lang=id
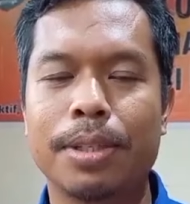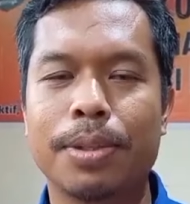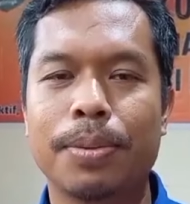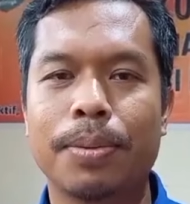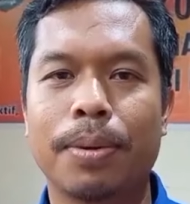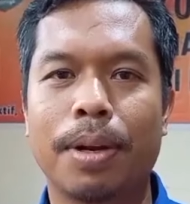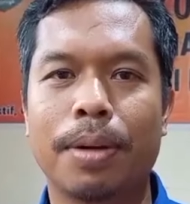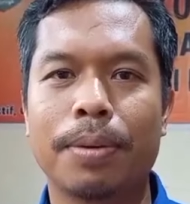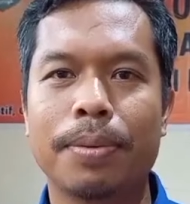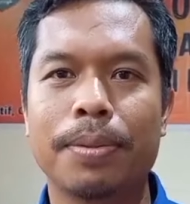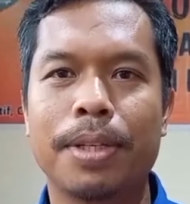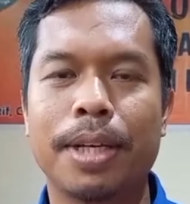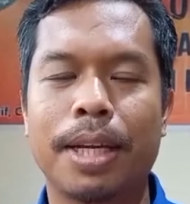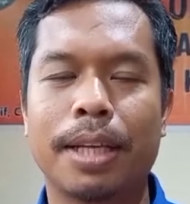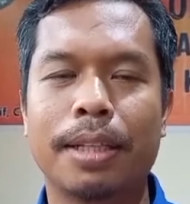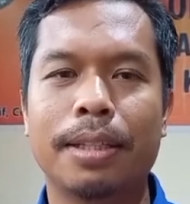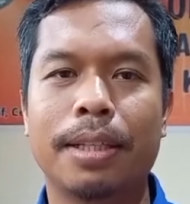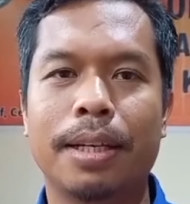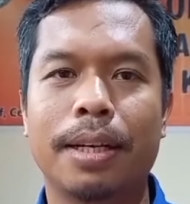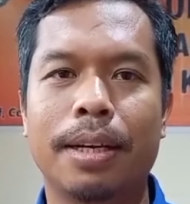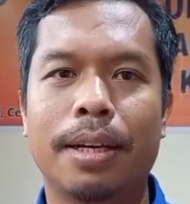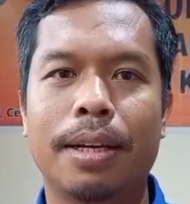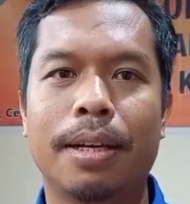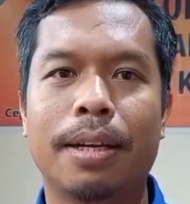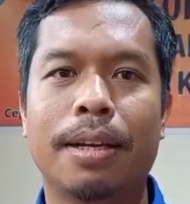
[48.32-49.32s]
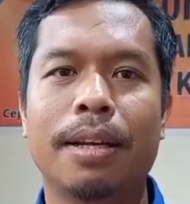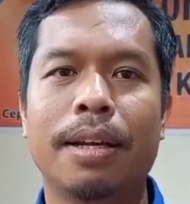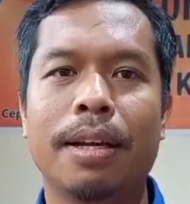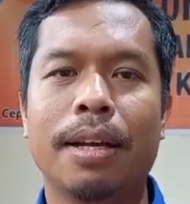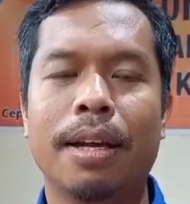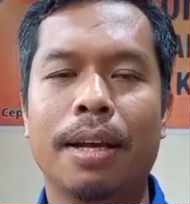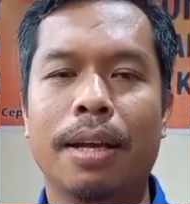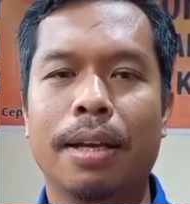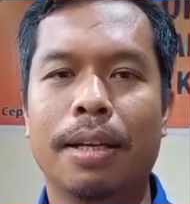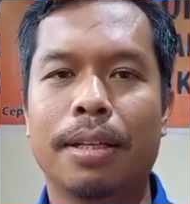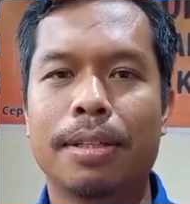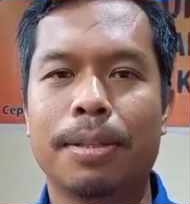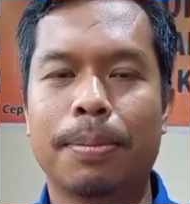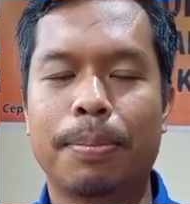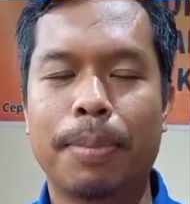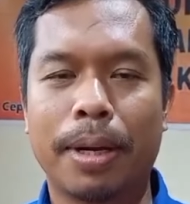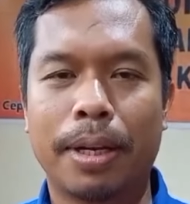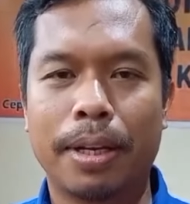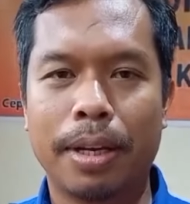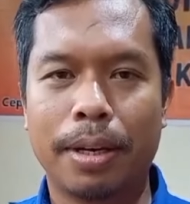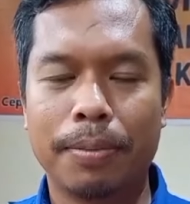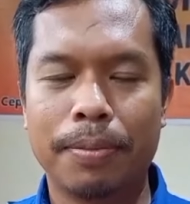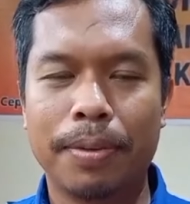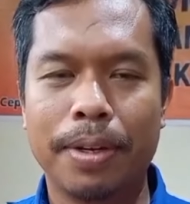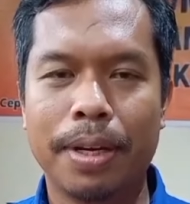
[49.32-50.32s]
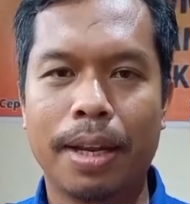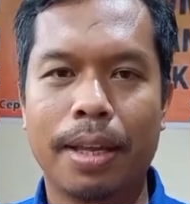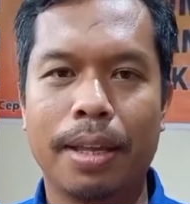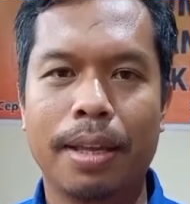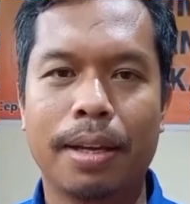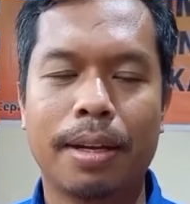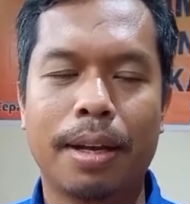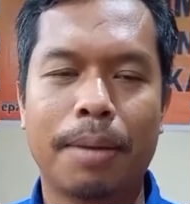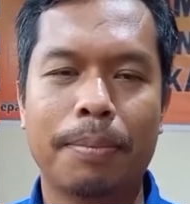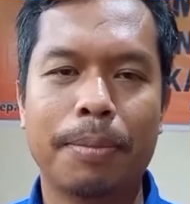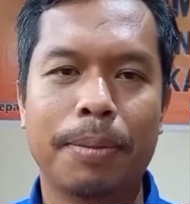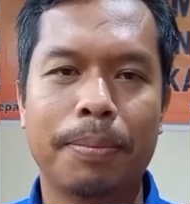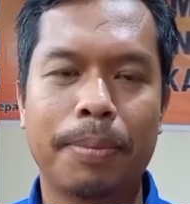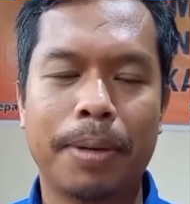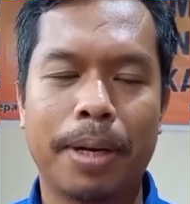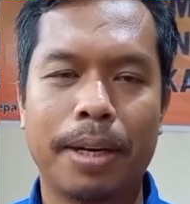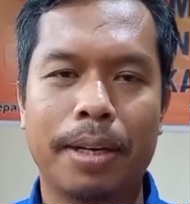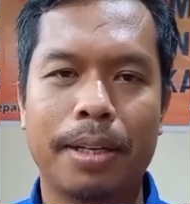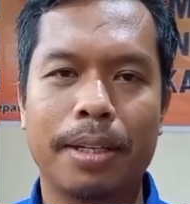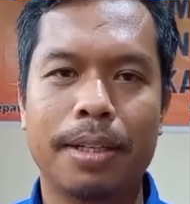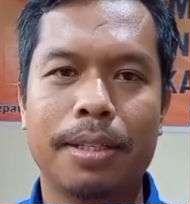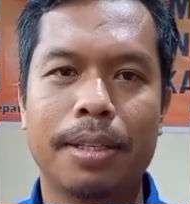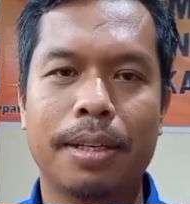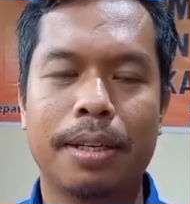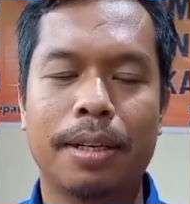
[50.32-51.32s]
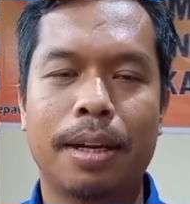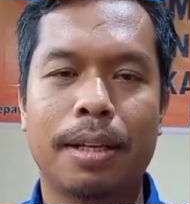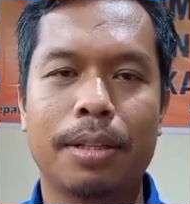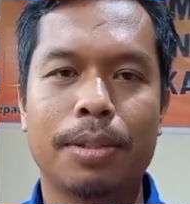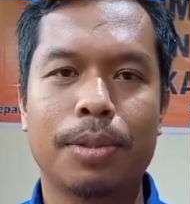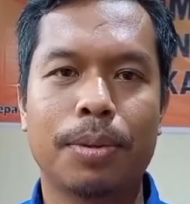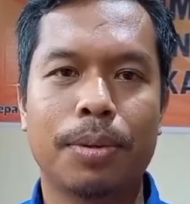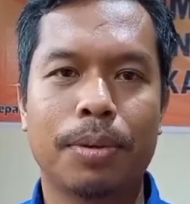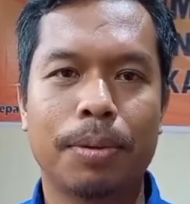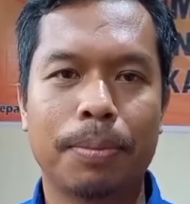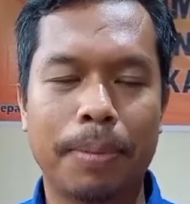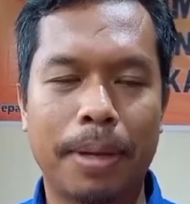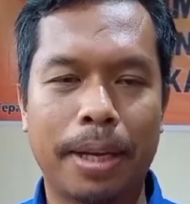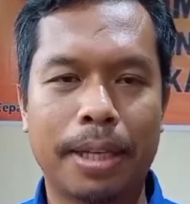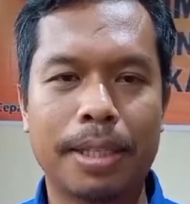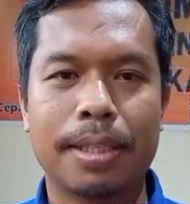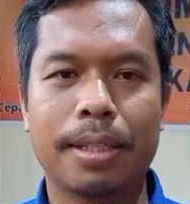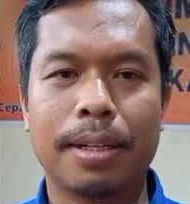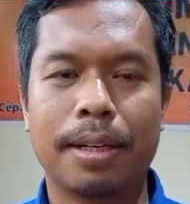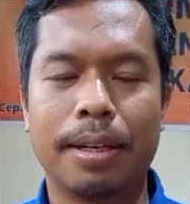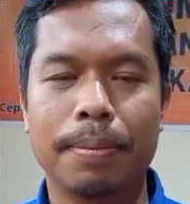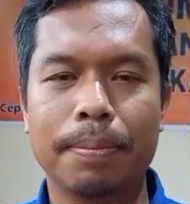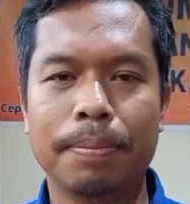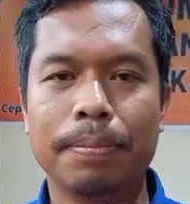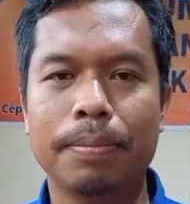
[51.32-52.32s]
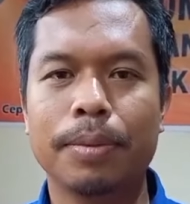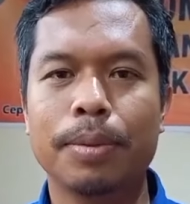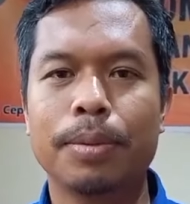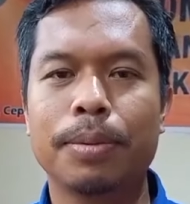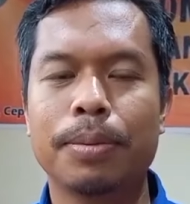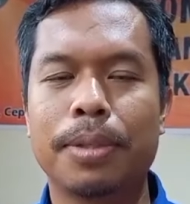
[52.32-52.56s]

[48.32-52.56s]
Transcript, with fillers: curah hujannya. Sebagian wilayah kami prediksikan cukup ekstrim,